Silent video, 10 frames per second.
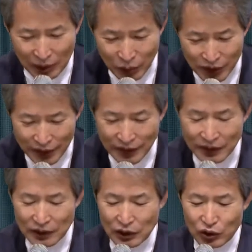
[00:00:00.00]
자
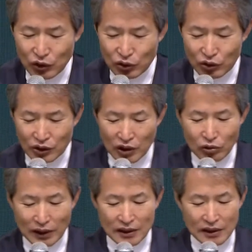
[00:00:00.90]
보세요.
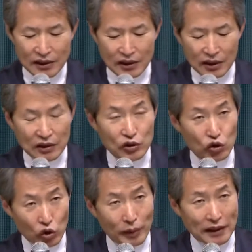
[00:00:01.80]
6절과 7절
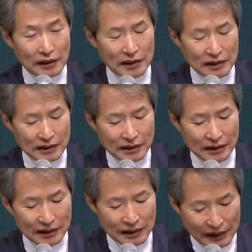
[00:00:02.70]
초반을
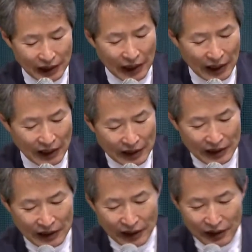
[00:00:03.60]
제가
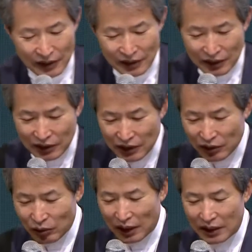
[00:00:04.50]
개혁
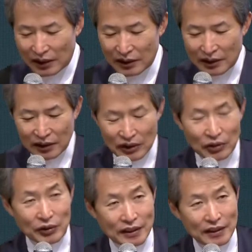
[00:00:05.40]
성경과
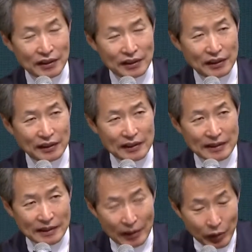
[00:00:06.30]
그리고 이어서
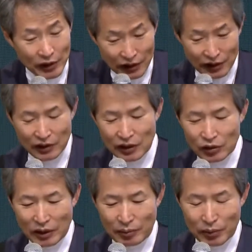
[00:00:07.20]
세번역
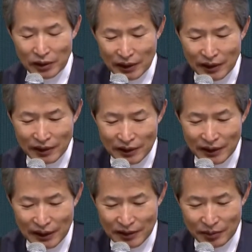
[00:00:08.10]
성경으로 한번 읽어
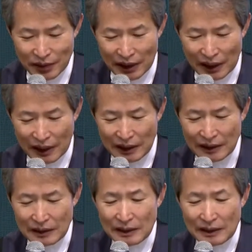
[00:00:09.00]
드리겠습니다.